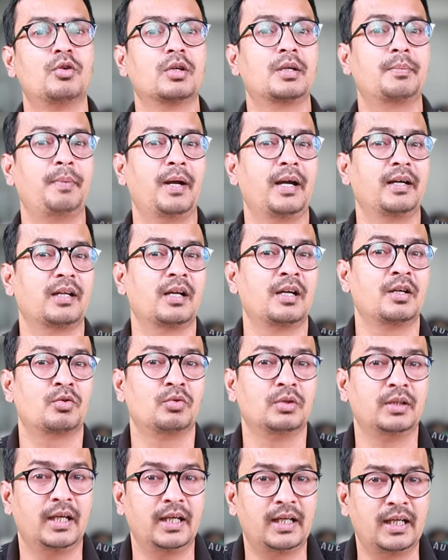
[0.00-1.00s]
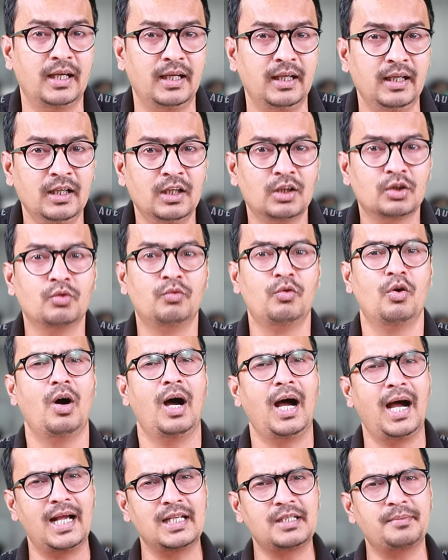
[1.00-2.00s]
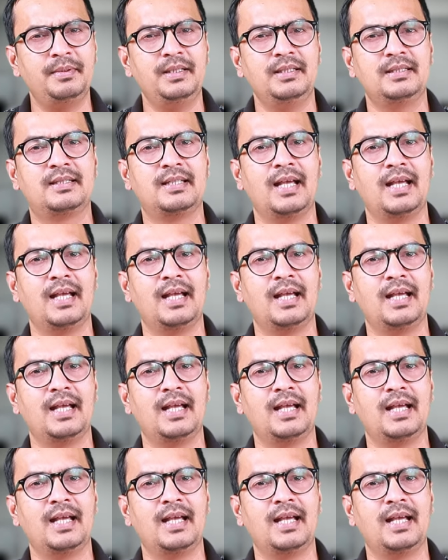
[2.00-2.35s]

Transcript: वोट पैटर्न को देखें तो वो आज भी